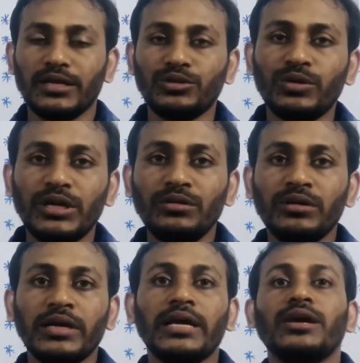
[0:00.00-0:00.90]
ধনী লোক
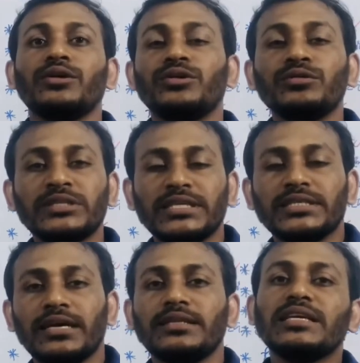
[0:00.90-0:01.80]
হোক সে
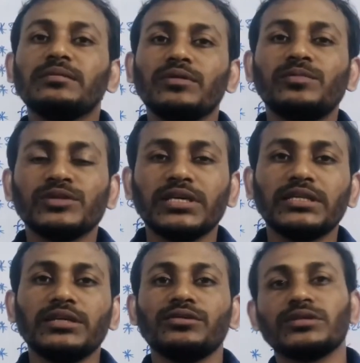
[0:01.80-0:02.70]
জাতি কিংবা
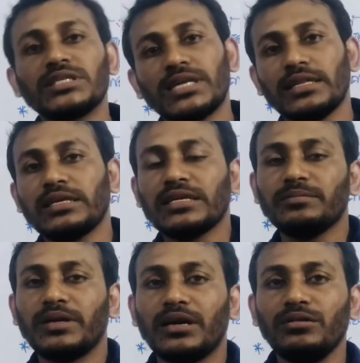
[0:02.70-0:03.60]
উপজাতি হোক সে সাদা
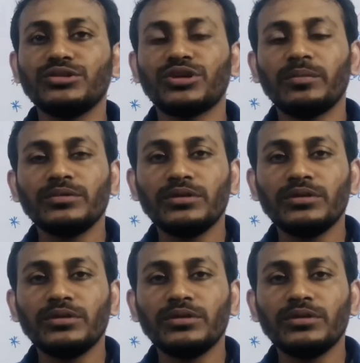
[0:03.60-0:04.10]
কিংবা কালো সব